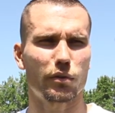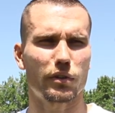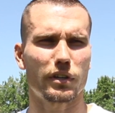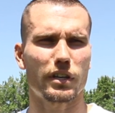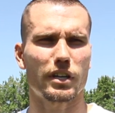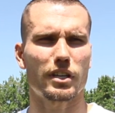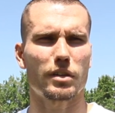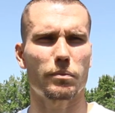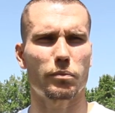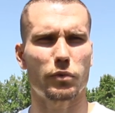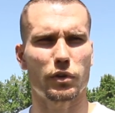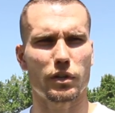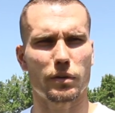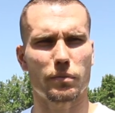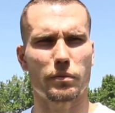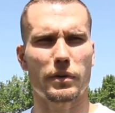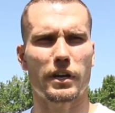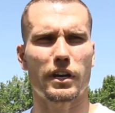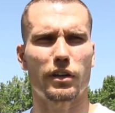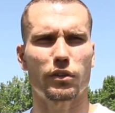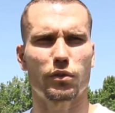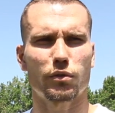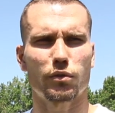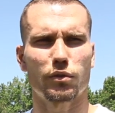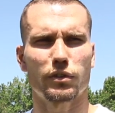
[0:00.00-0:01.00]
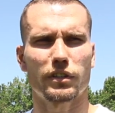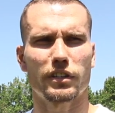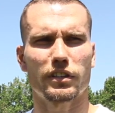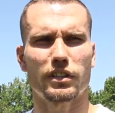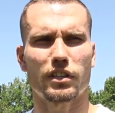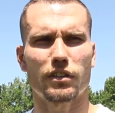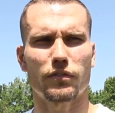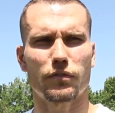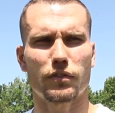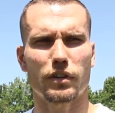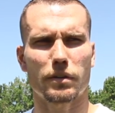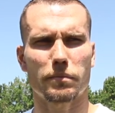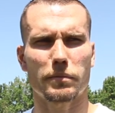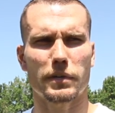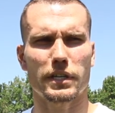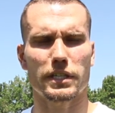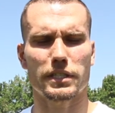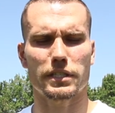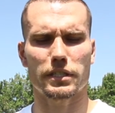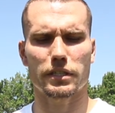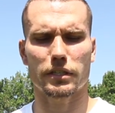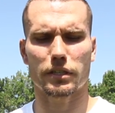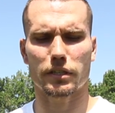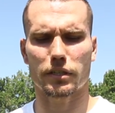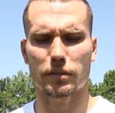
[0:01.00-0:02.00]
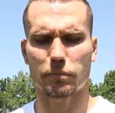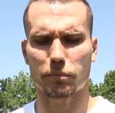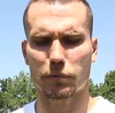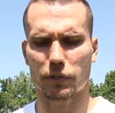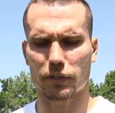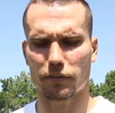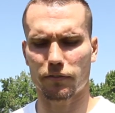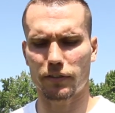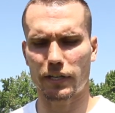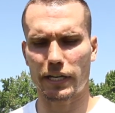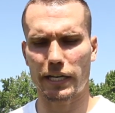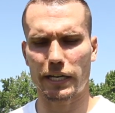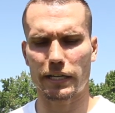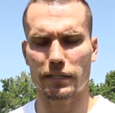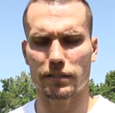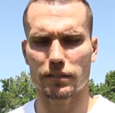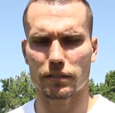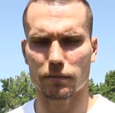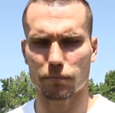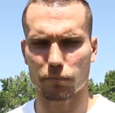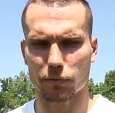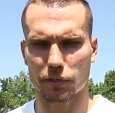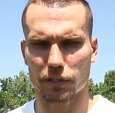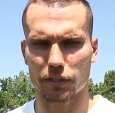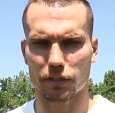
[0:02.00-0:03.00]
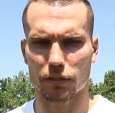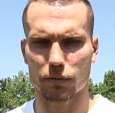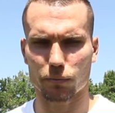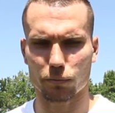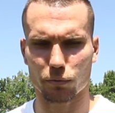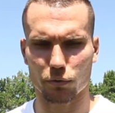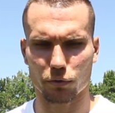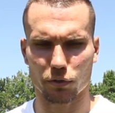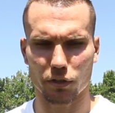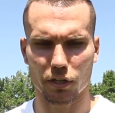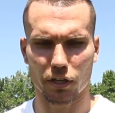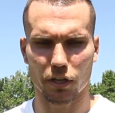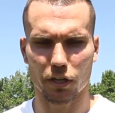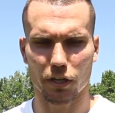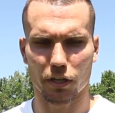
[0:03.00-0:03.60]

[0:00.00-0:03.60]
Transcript: Я не понимаю, откуда эта информация появляется, поэтому